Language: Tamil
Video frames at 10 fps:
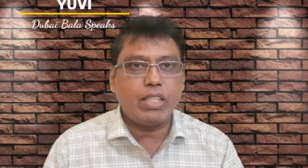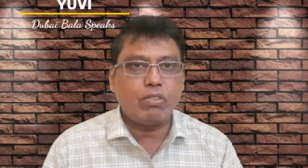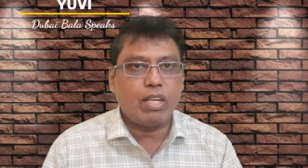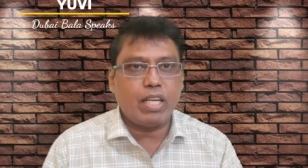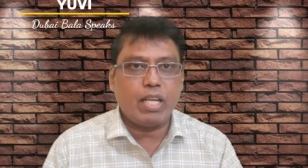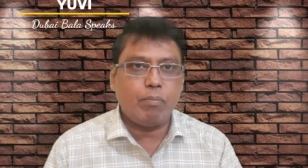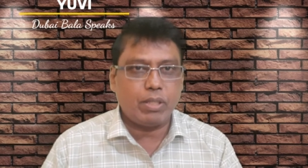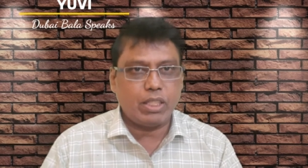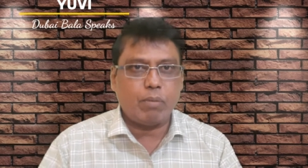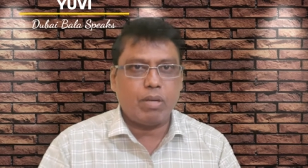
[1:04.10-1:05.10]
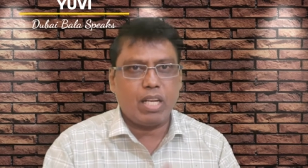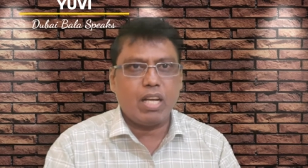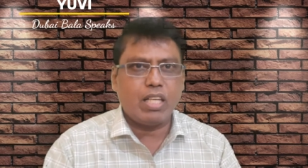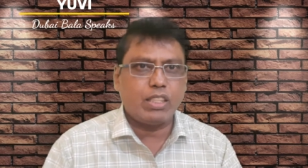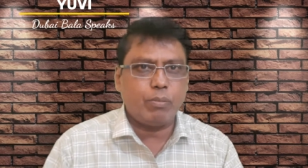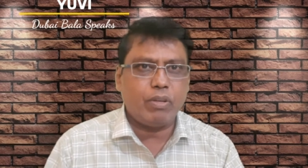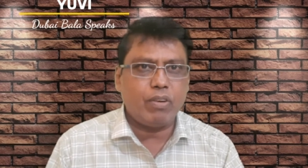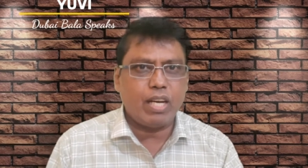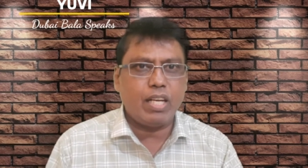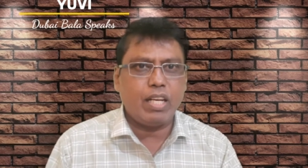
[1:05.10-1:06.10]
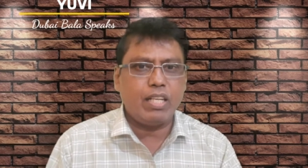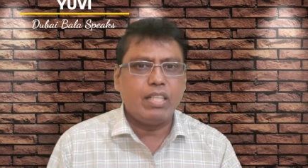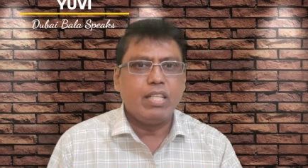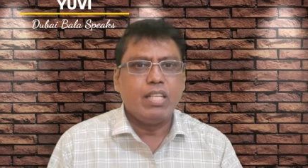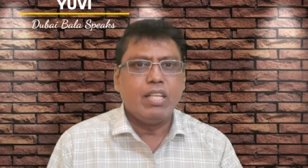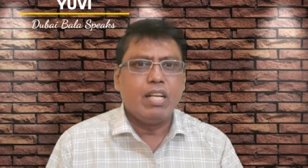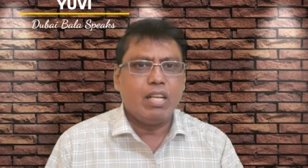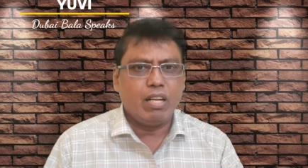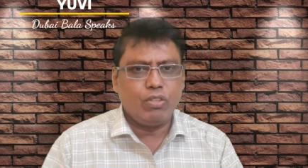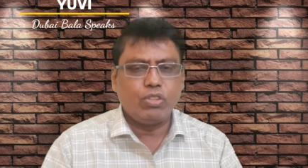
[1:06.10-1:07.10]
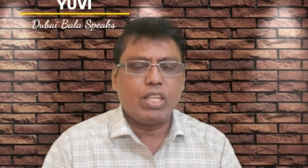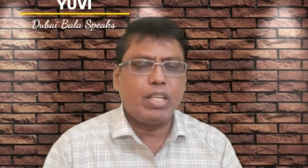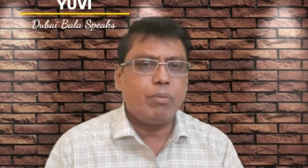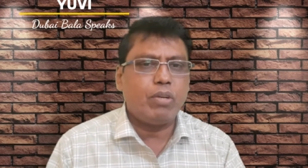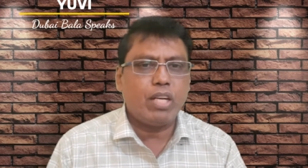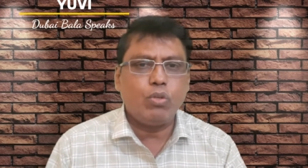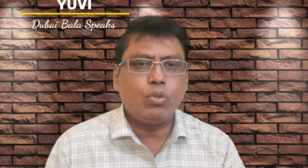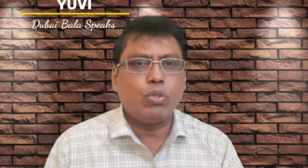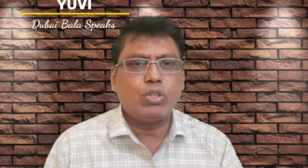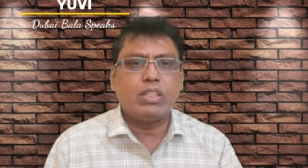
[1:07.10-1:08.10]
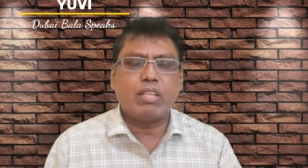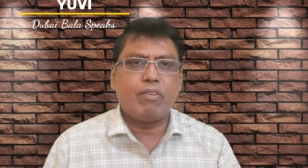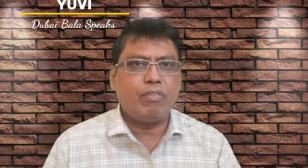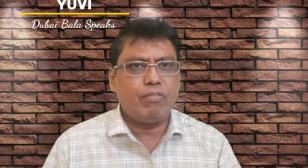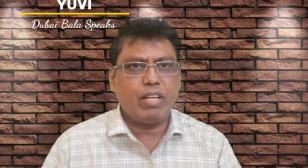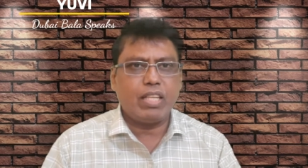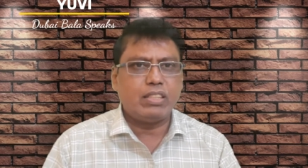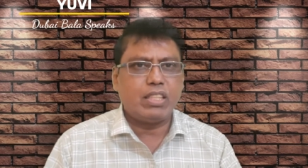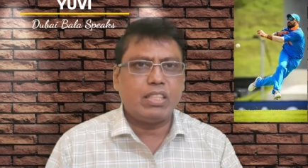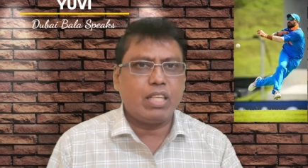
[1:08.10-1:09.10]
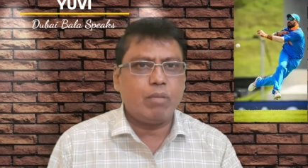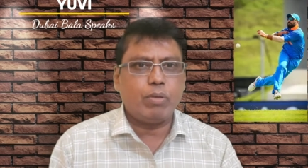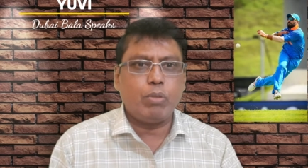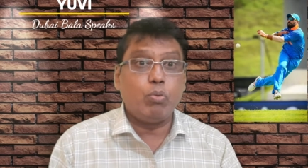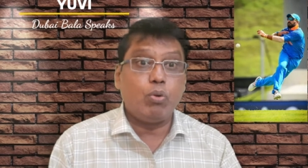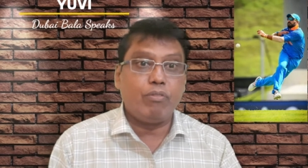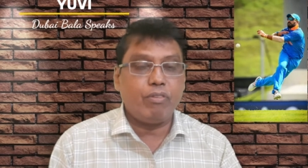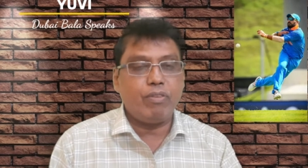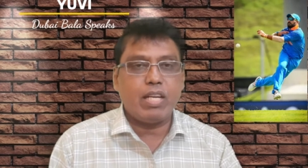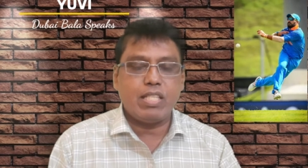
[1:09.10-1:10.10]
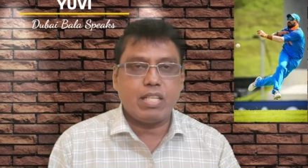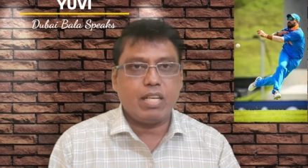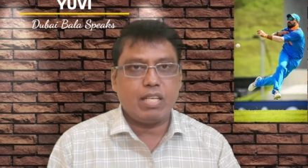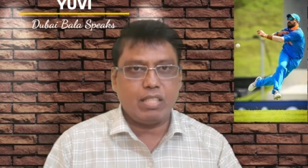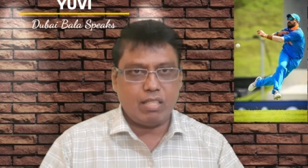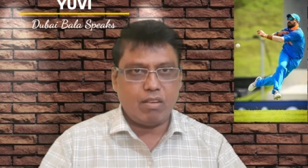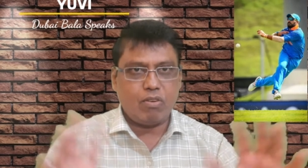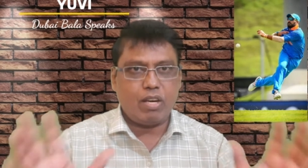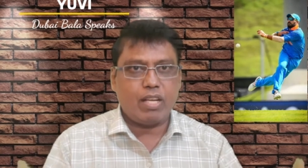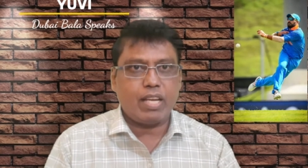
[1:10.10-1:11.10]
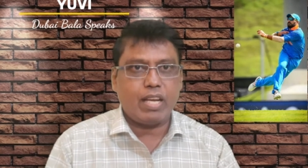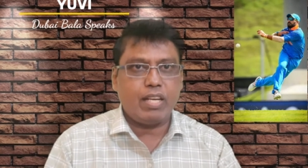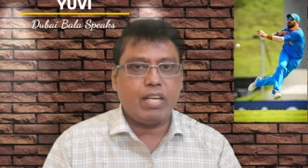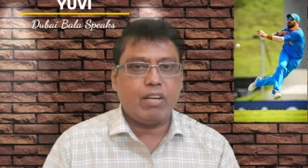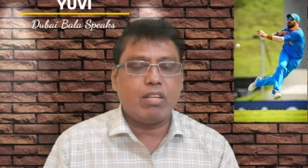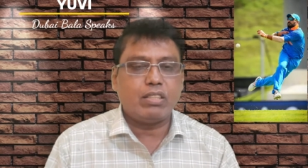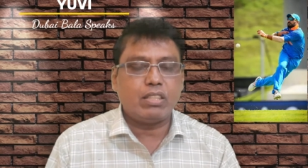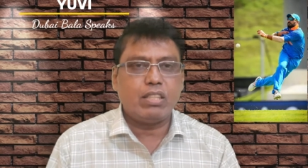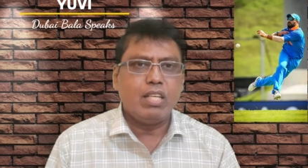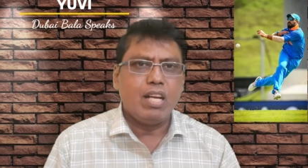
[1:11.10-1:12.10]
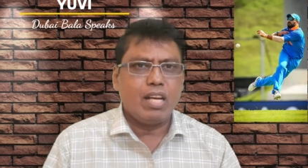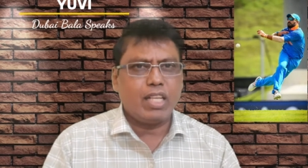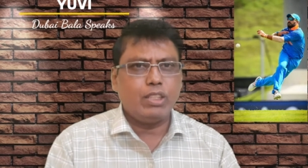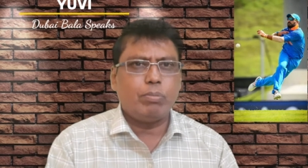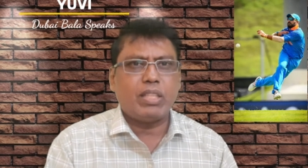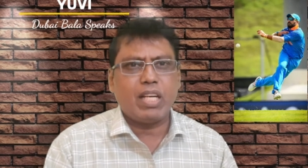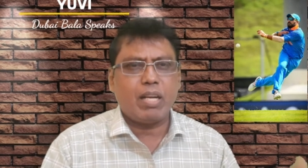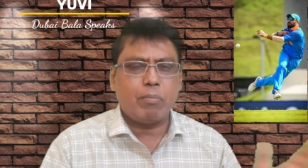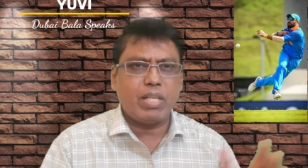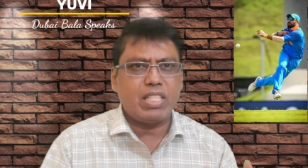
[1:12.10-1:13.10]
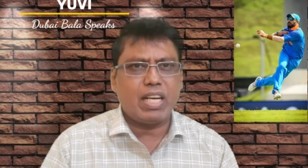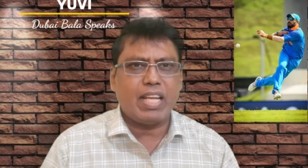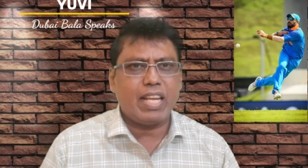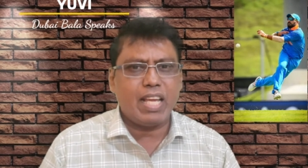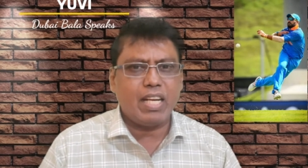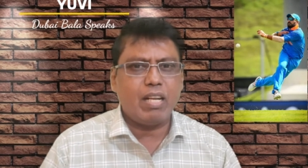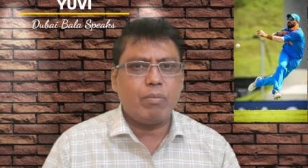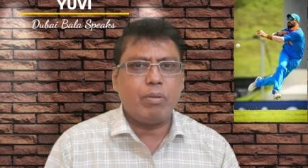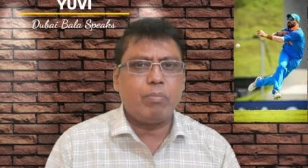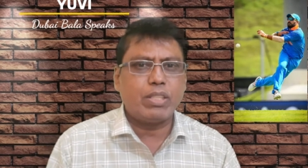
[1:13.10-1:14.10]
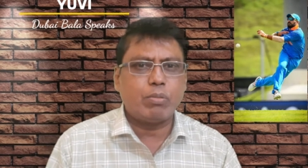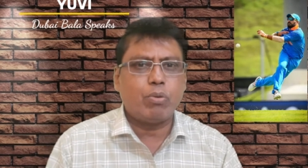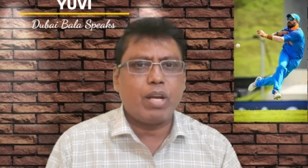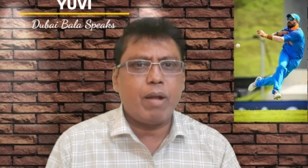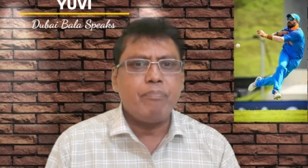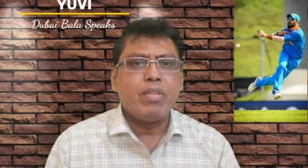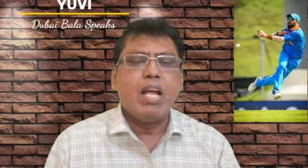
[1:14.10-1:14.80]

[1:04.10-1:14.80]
மேட்ச் விளையாண்டார் பஞ்சாப் விளையாண்டார் ஆர்சிபிக்கு விளையாண்டார் இன்னும் சில டீம் டூ தௌசண்ட் செவன் ஃபிஃப்டி ரன்ஸ் அடிச்சிருக்காரு பதிமூணு ஃபிஃப்டி அடிச்சிருக்காரு இதுதான் அவரோட கேரியர் ரெக்கார்ட்ஸு ரஞ்சி பற்றிலாம் நான் பேசல நிறையா இருக்குது அப்படி பேச போனால்